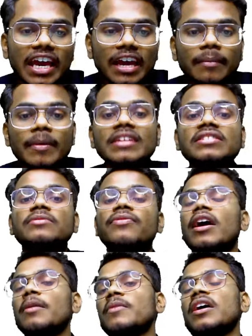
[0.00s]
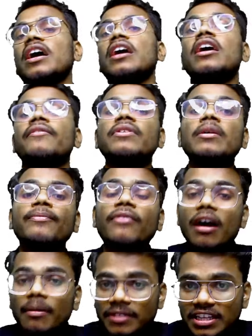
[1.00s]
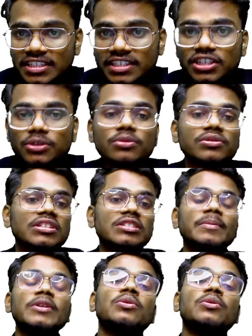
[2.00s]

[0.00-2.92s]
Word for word: एम एस फार्मा फिर फॉर्म डी जैसे कोर्सेज भी